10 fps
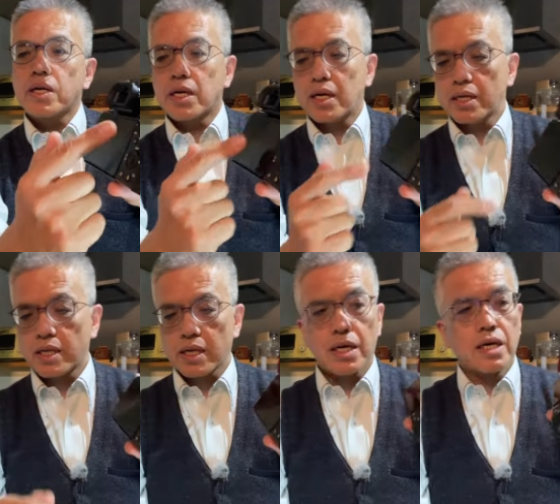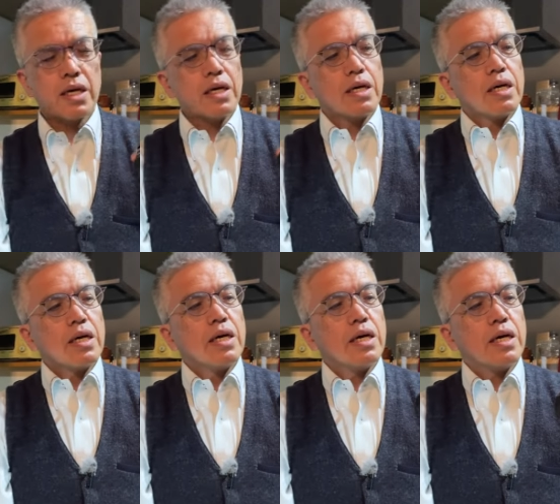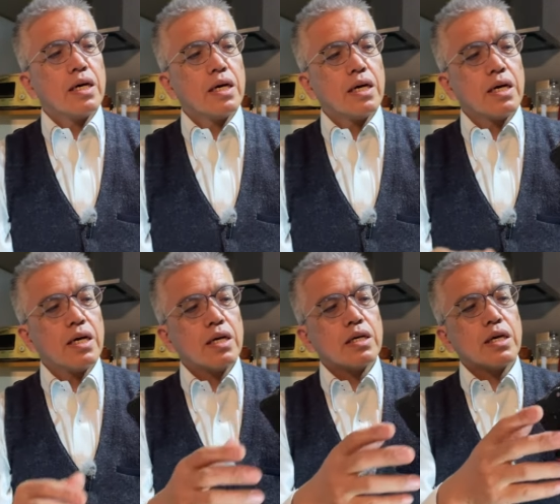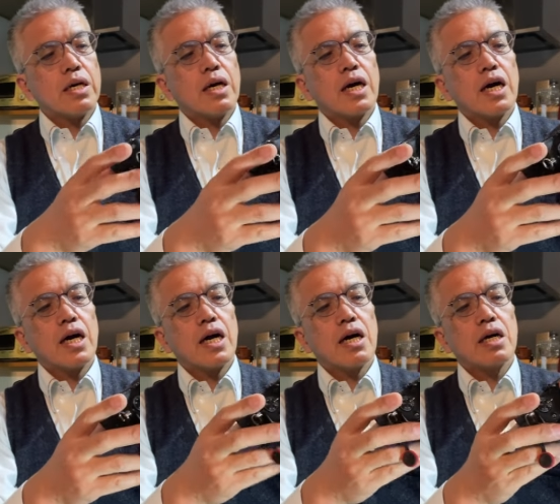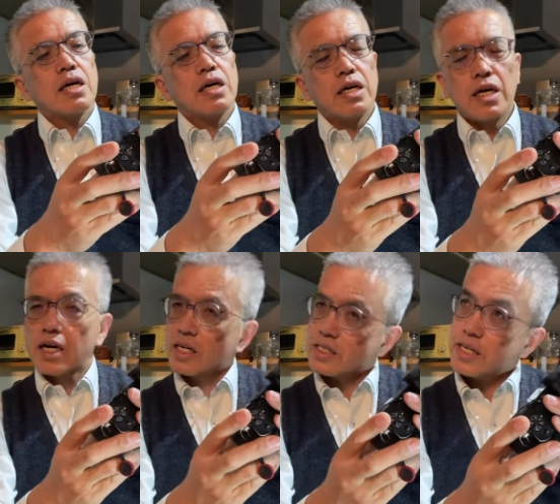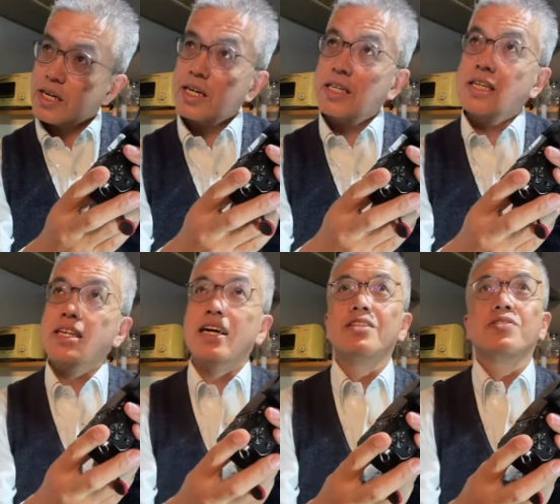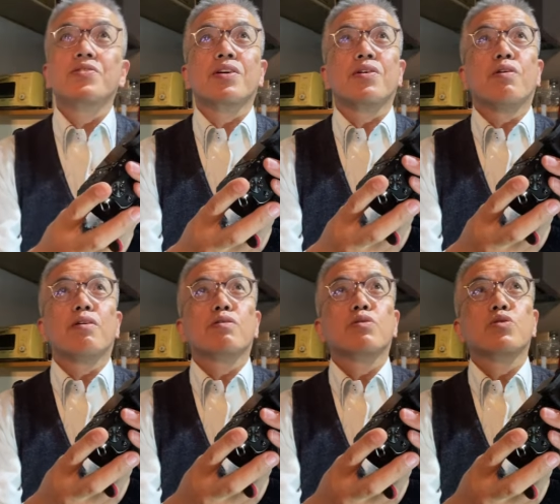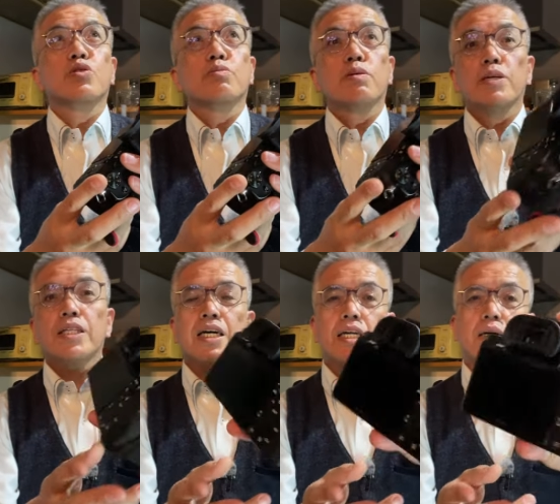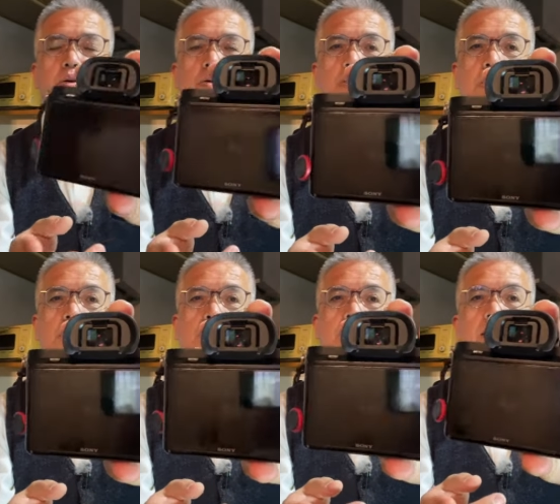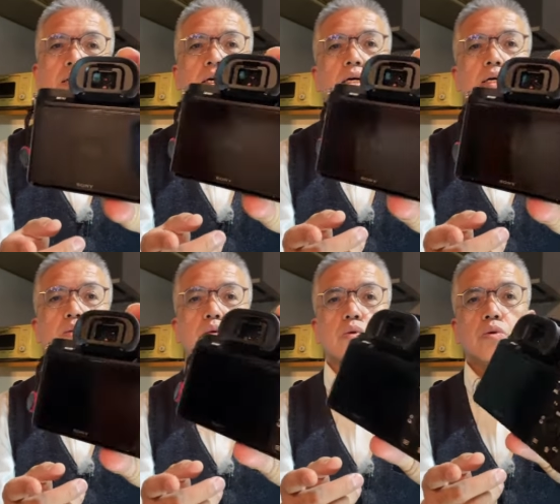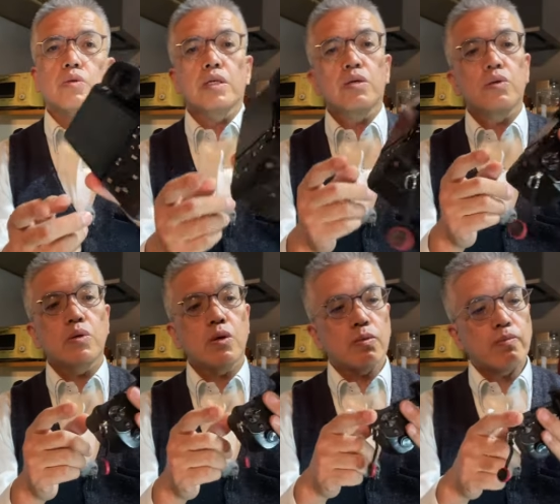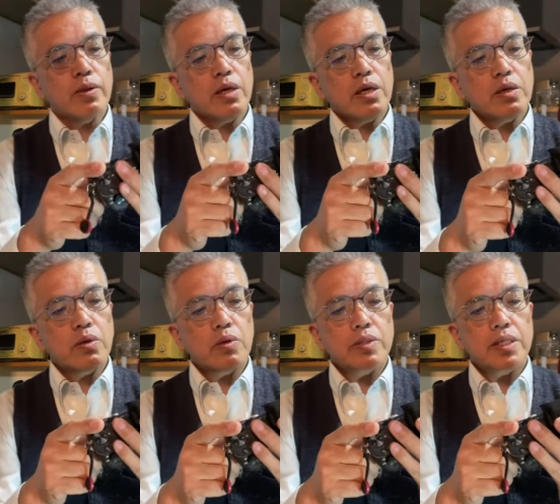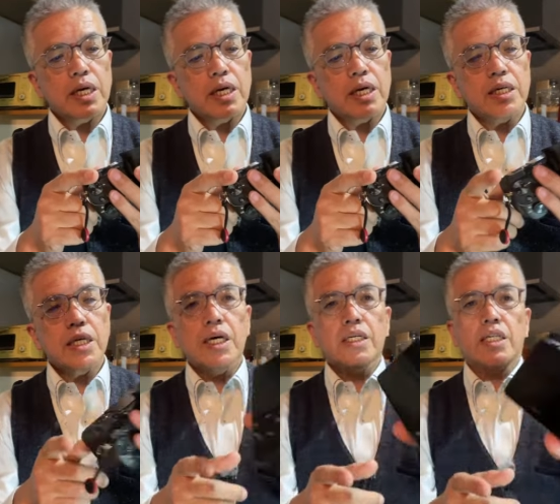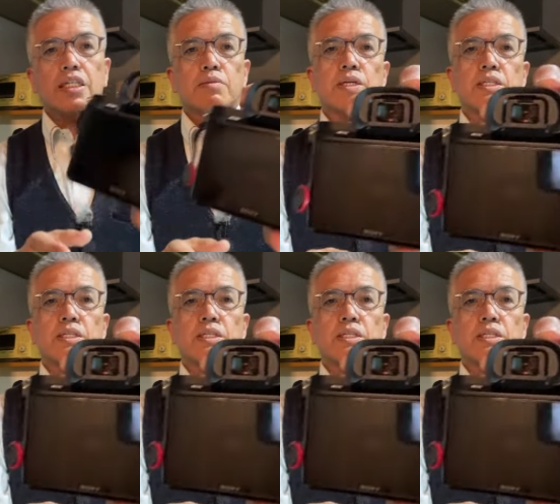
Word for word: な何か、えー、エアーじゃないね何て言うんだろうくすみみたいなもの、えーとコーティングの色の違いが明らかに出てしまっ